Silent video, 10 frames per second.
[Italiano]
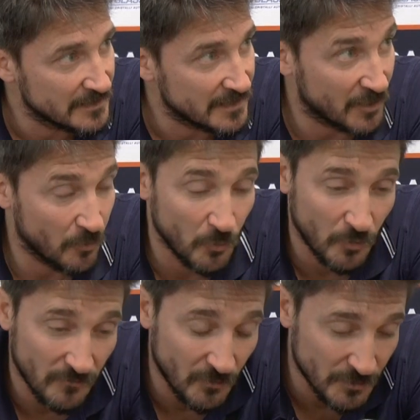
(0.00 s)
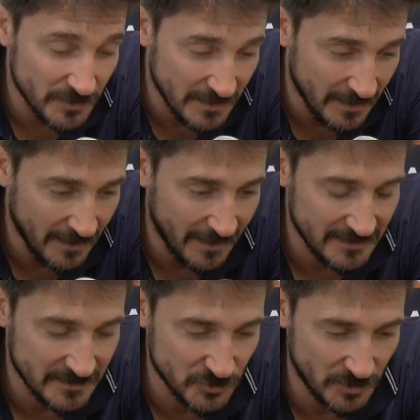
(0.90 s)
che comunque voglio dire ha
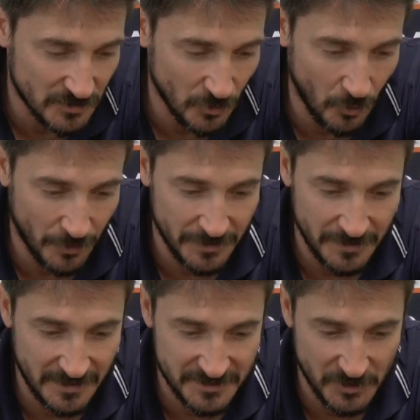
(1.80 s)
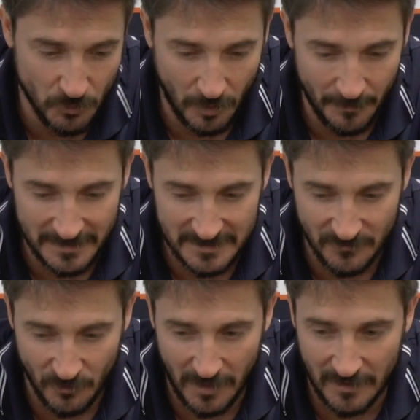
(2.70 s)
dei giocatori che sicuramente
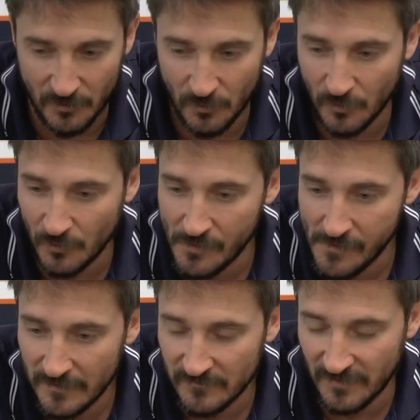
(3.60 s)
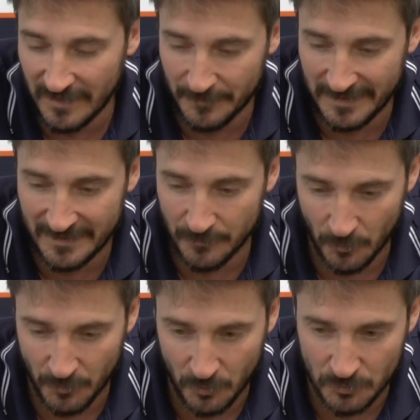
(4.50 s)
vorranno far bene
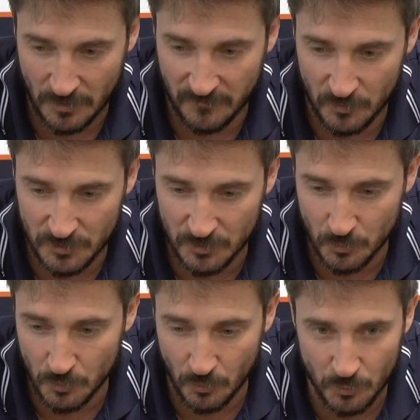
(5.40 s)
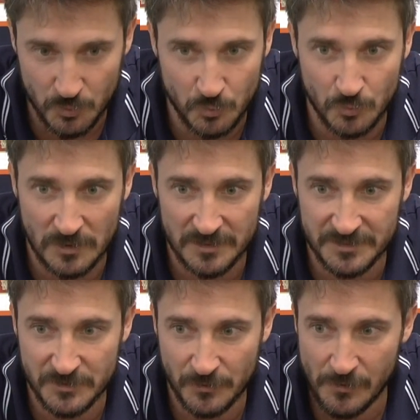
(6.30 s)
proprio contro la Fortitudo, uno Stuti
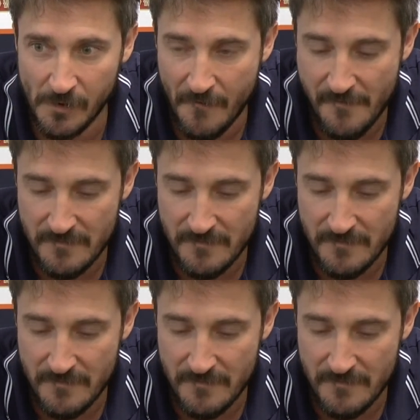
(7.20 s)
Legion.